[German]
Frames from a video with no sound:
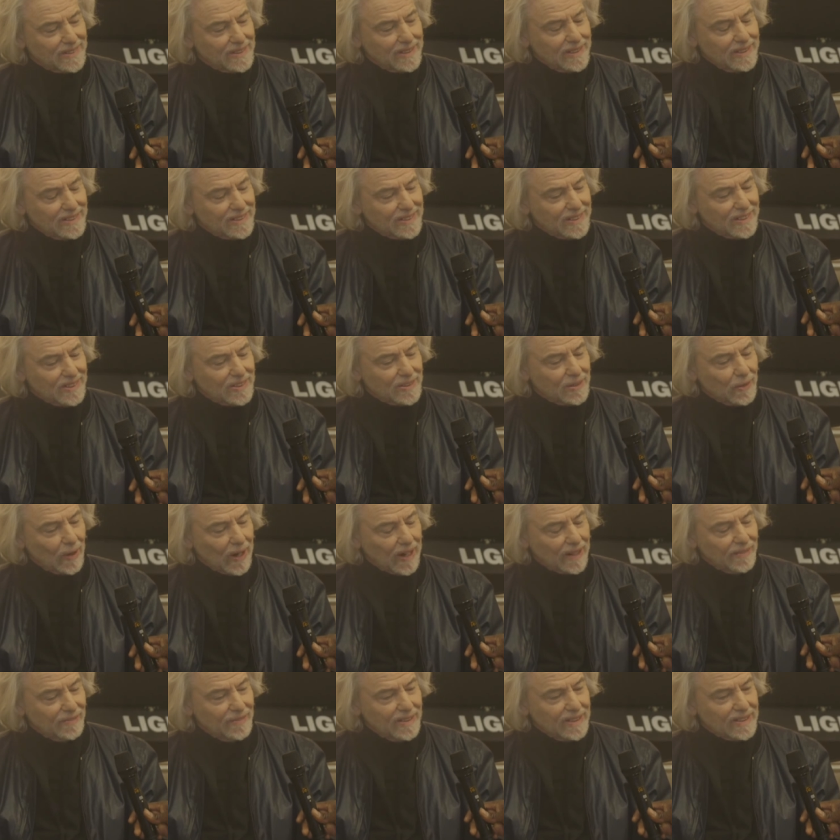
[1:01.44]
zieht sich so
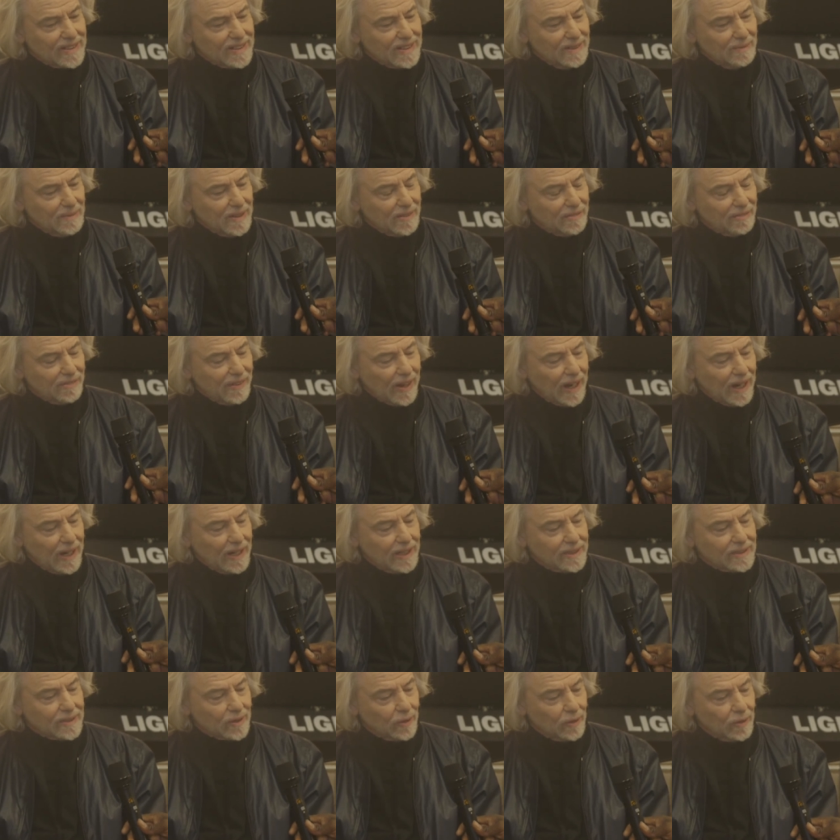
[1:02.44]
an, wie es ihm
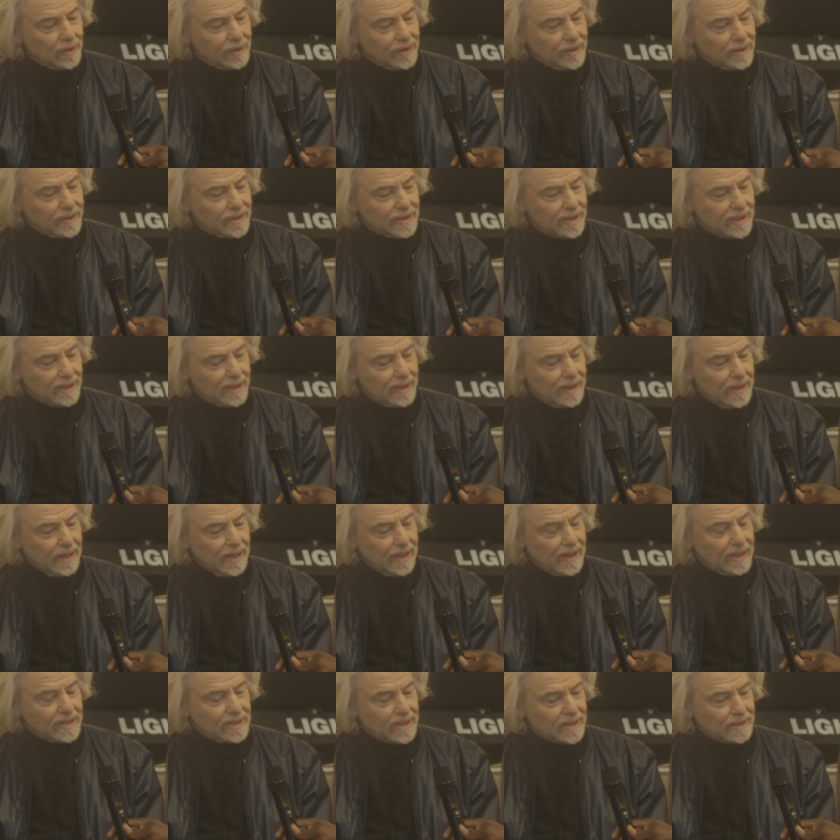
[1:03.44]
gefällt. Und äh,
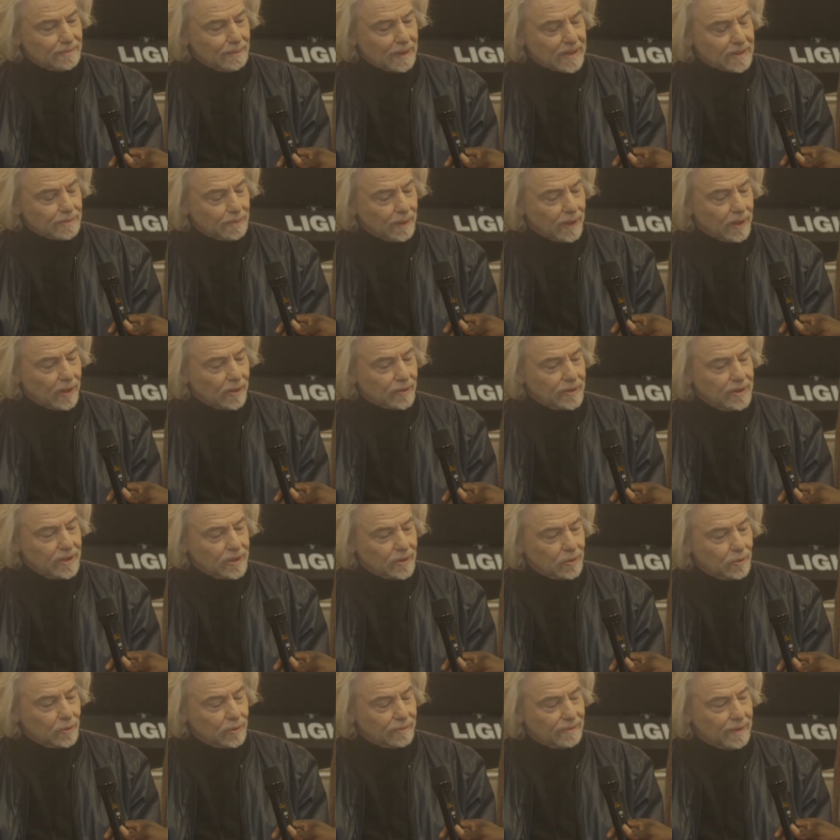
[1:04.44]
es ist manchmal auch
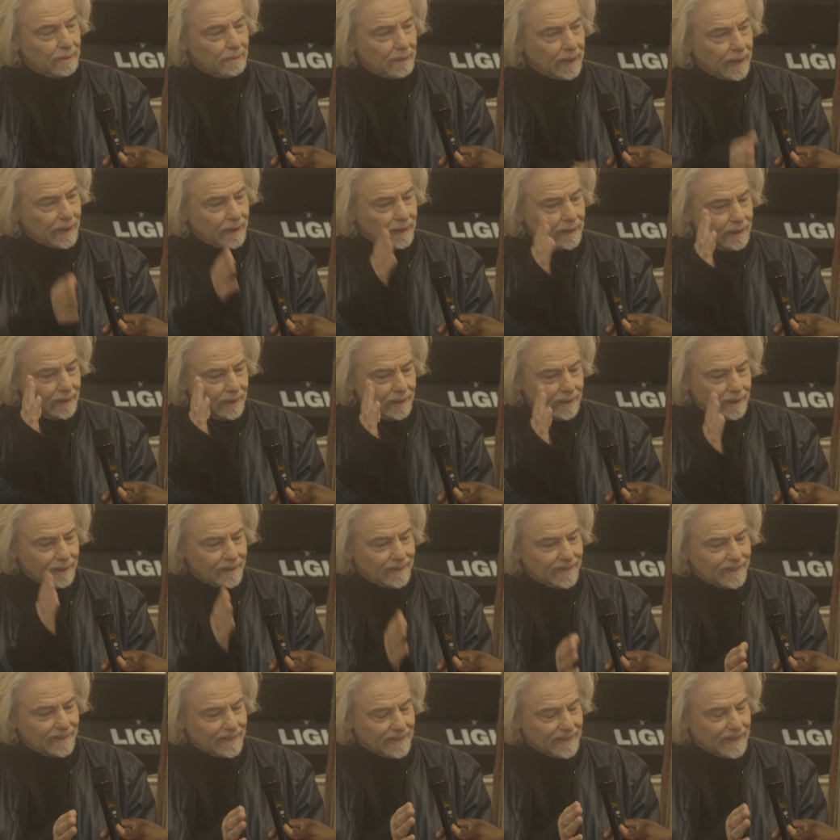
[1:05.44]
nicht gut, wenn man
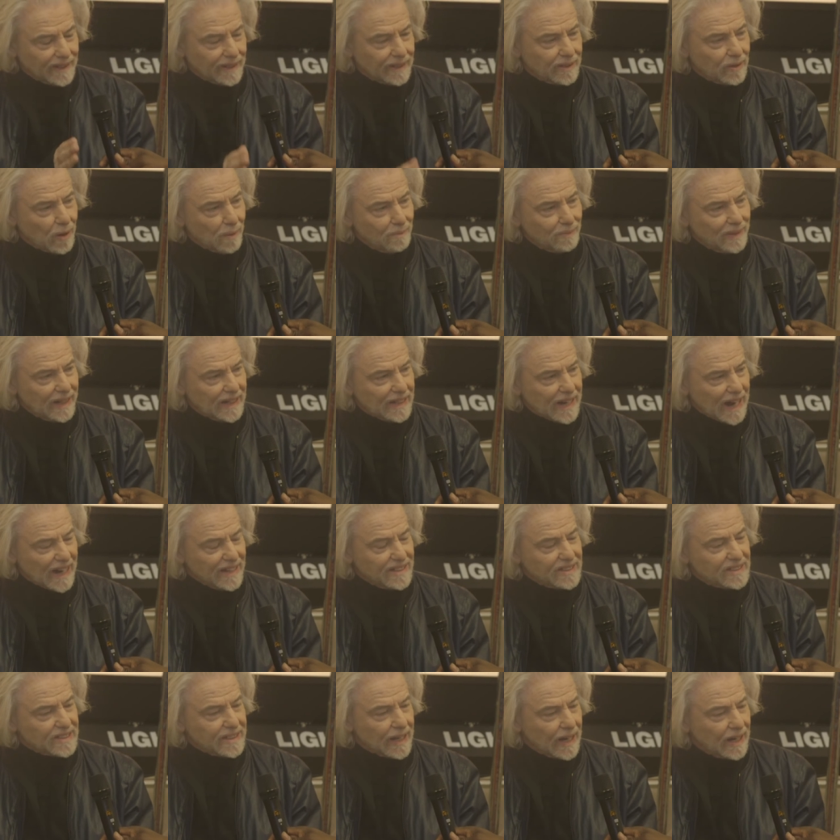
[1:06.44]
äh, komplett
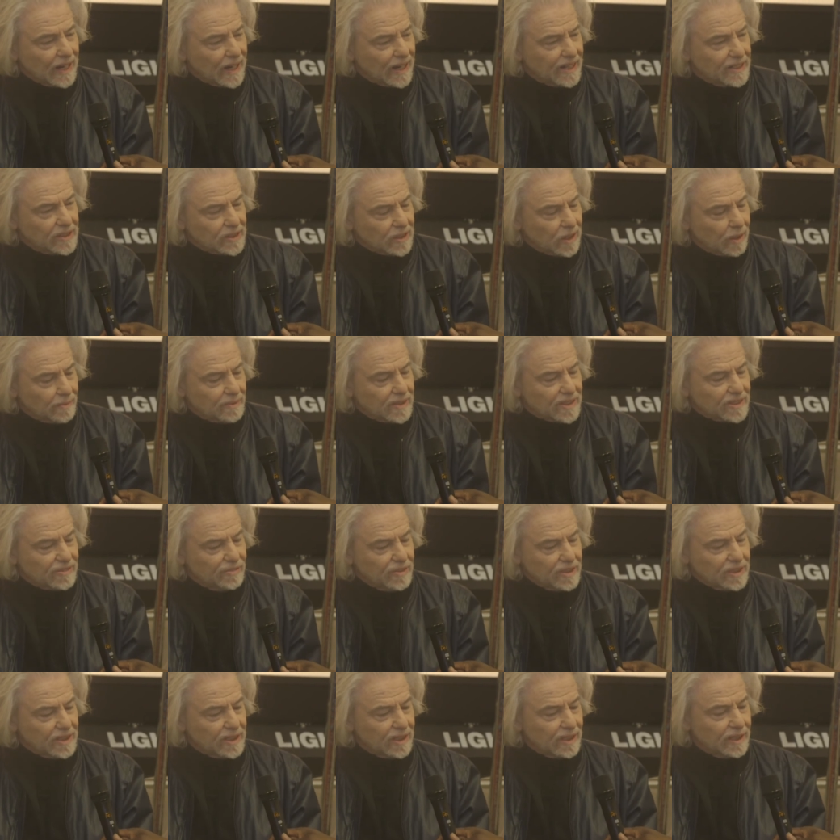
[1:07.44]
eins Style hat. Ich glaube, das
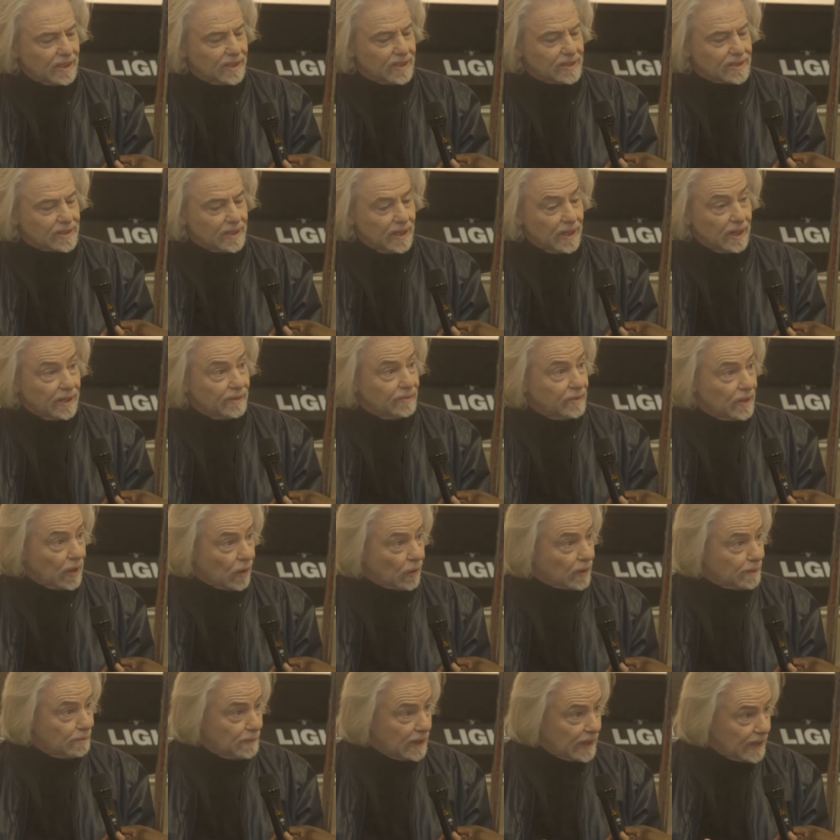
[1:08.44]
Wichtige ist, wie
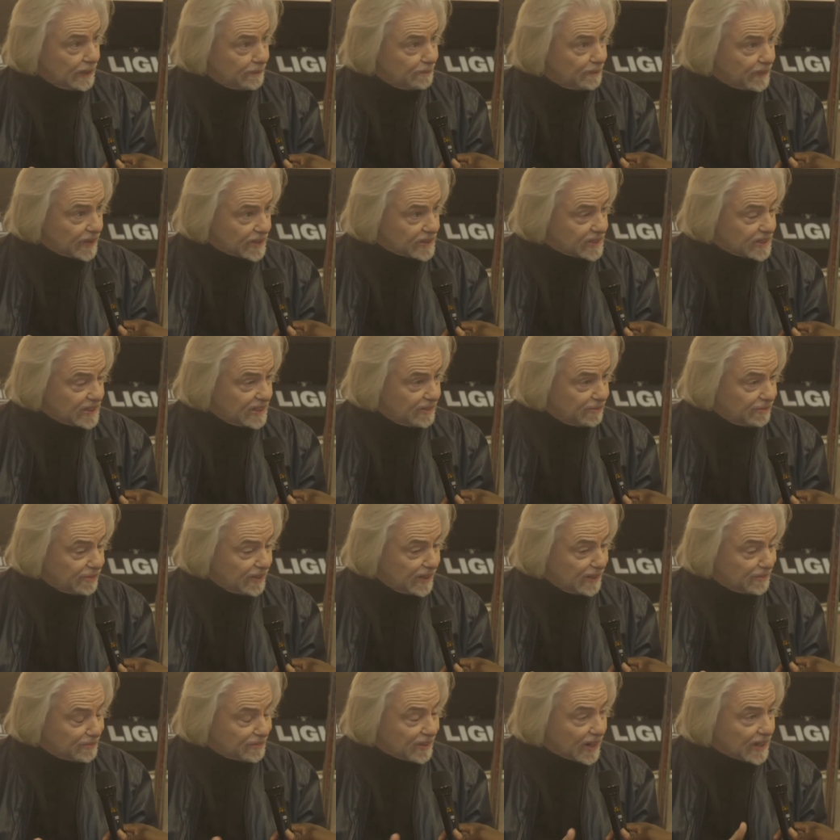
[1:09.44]
auch im Leben, das ist die
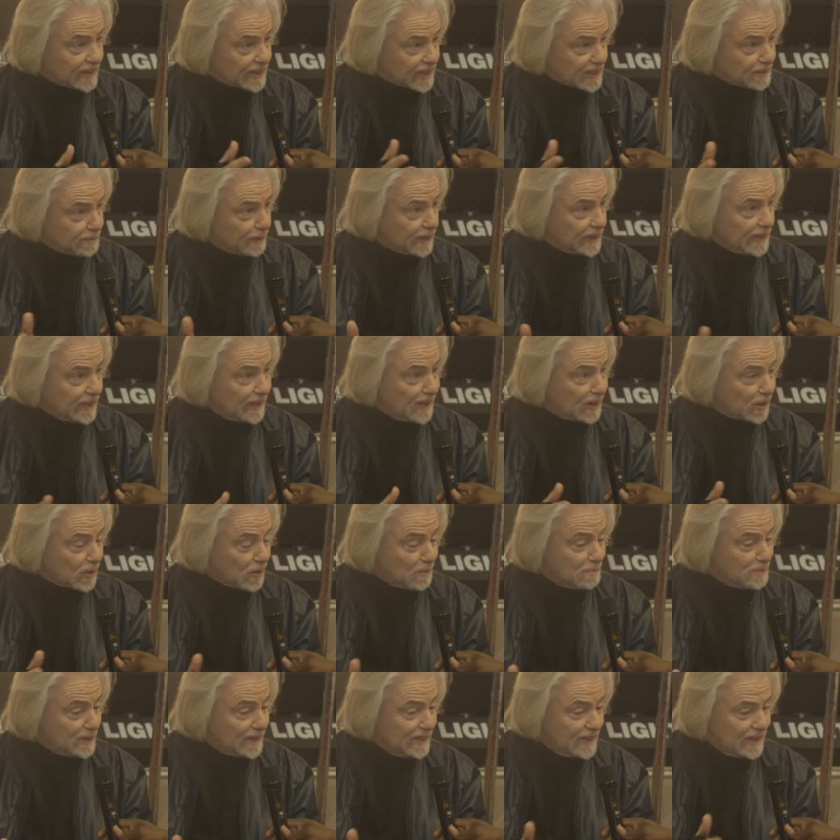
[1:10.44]
Vielfalt, dass man Dinge
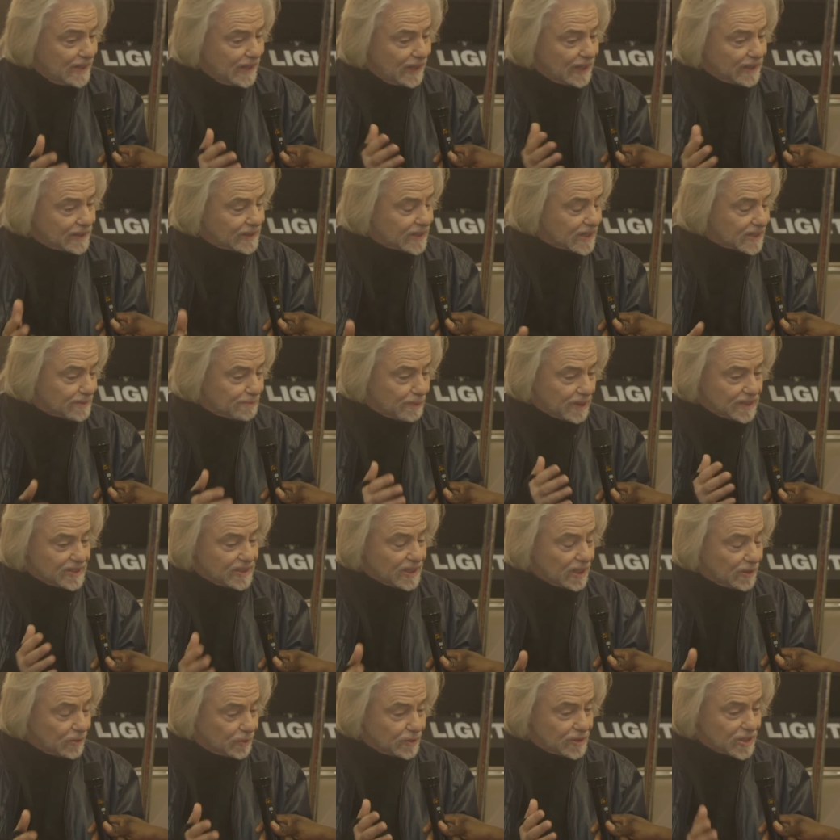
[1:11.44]
kombiniert, dass man
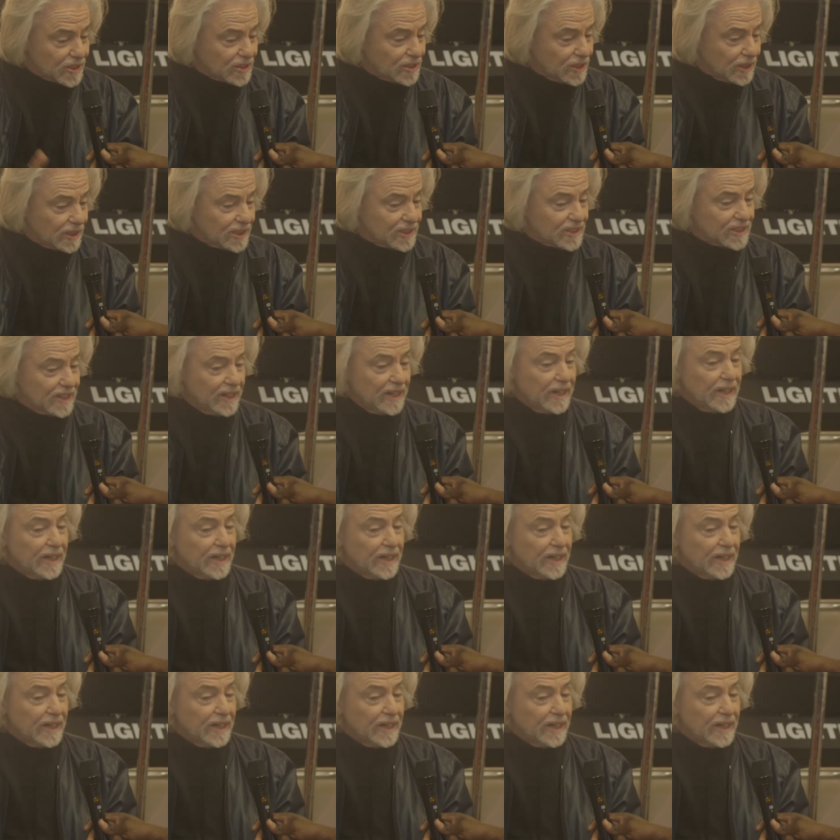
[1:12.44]
sich an unterschiedlichen